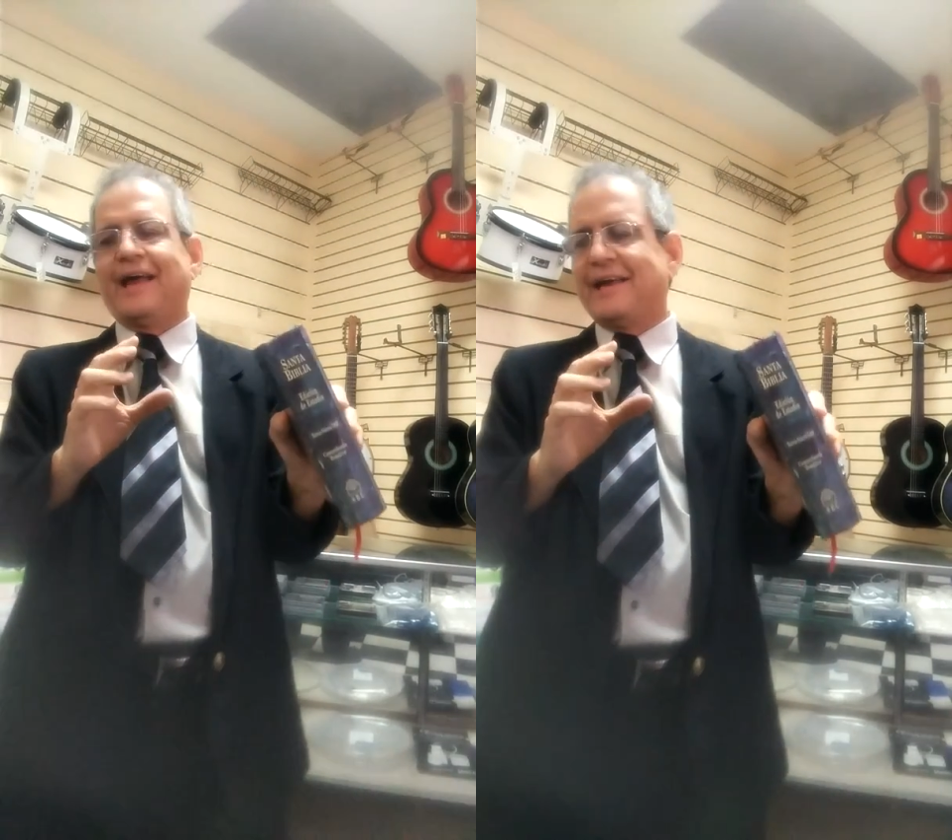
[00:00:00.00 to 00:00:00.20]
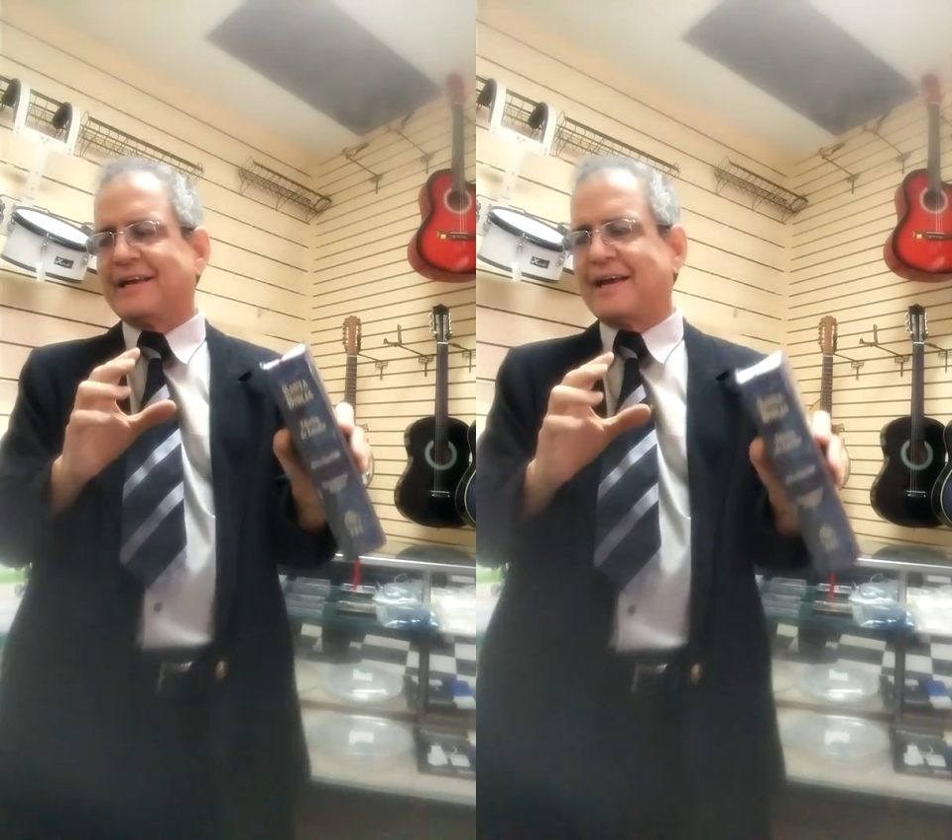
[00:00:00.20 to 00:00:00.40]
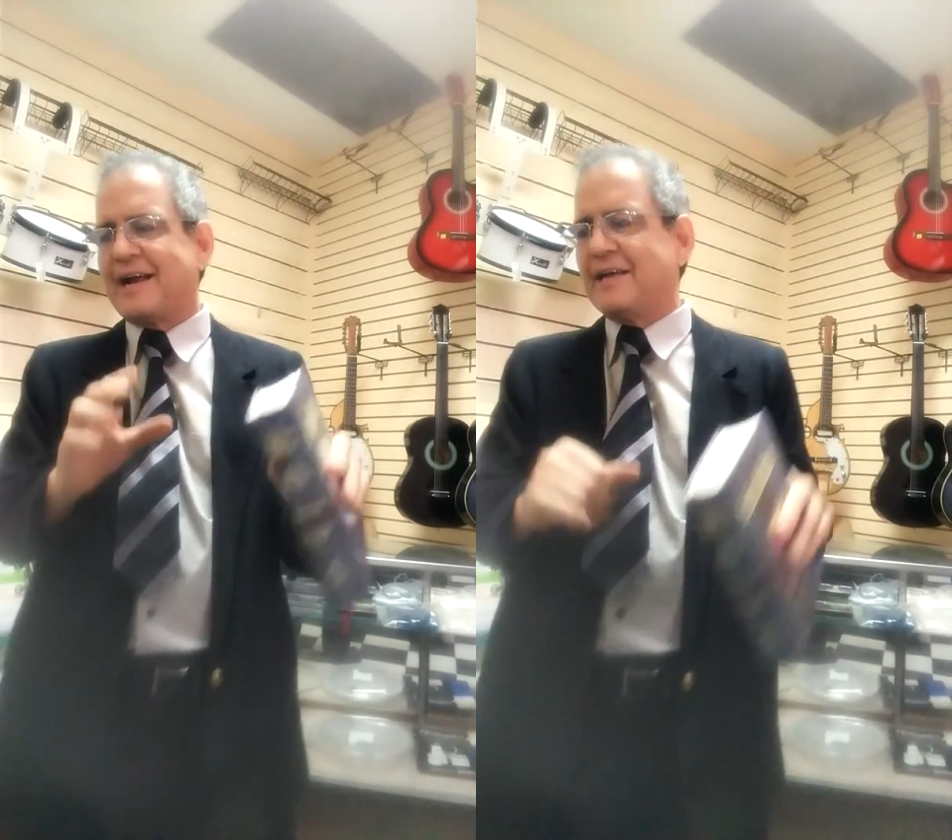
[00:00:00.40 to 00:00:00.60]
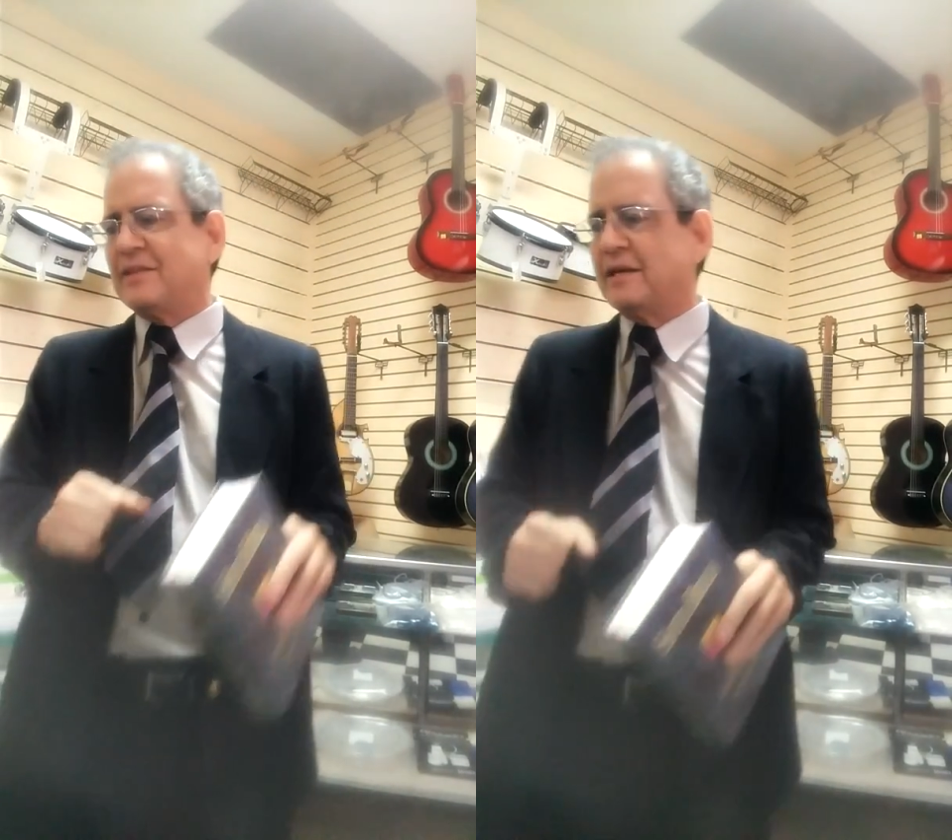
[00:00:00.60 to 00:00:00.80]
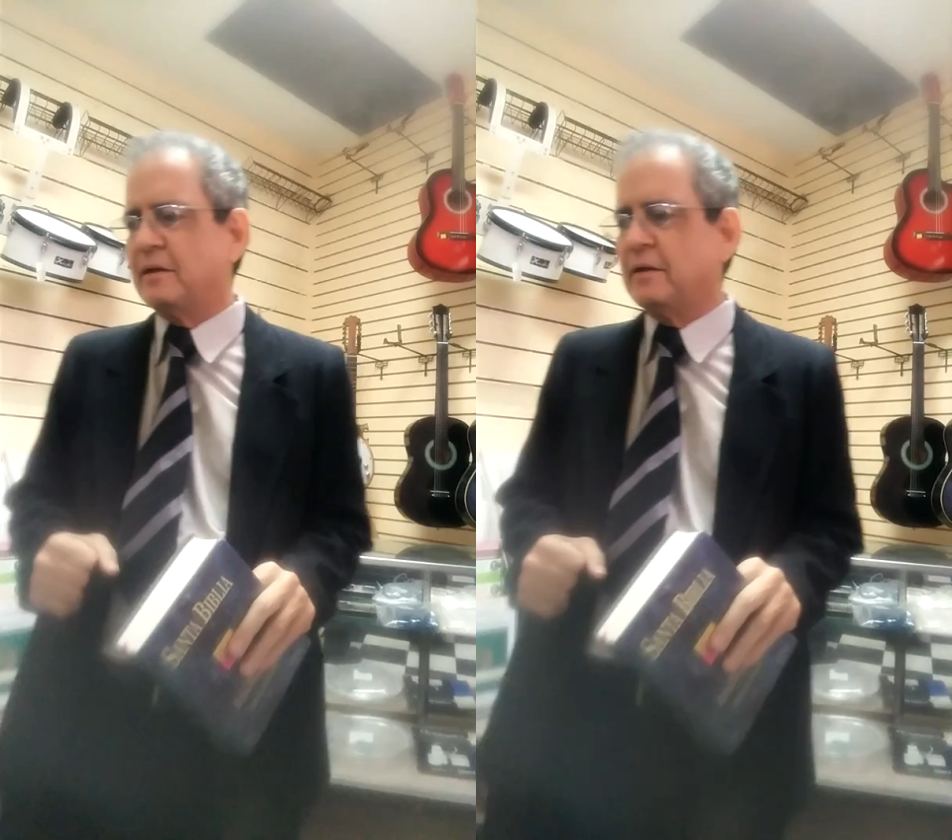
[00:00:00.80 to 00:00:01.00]
en
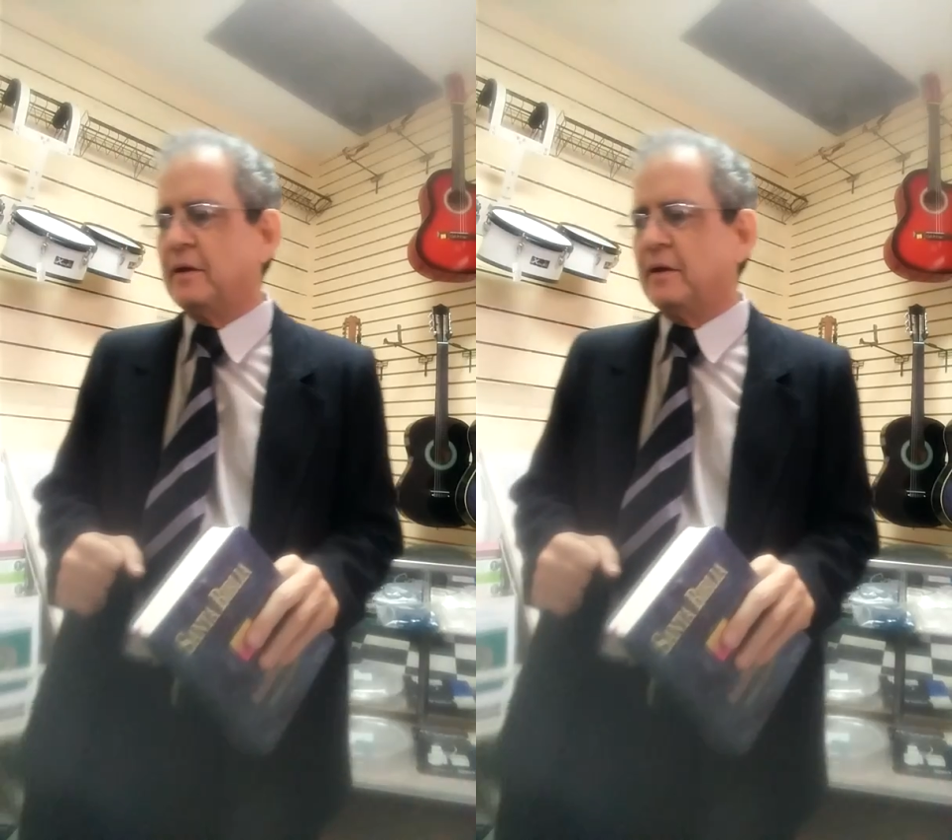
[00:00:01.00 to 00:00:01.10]
grande.